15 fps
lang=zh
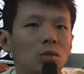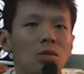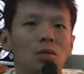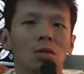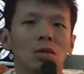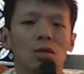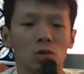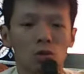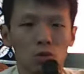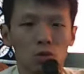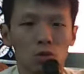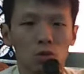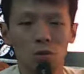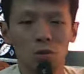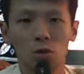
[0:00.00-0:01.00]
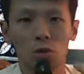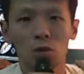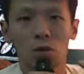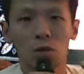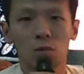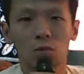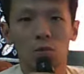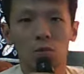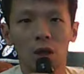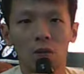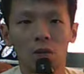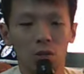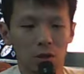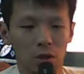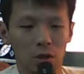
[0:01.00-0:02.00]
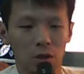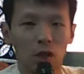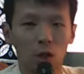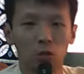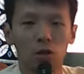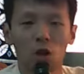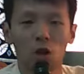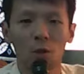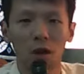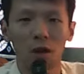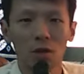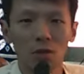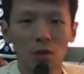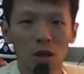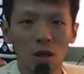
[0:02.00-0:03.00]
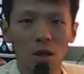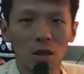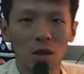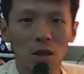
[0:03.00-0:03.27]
那你就转弯了嘛，转到我这边嘛，我就跟你沟通嘛，对不对？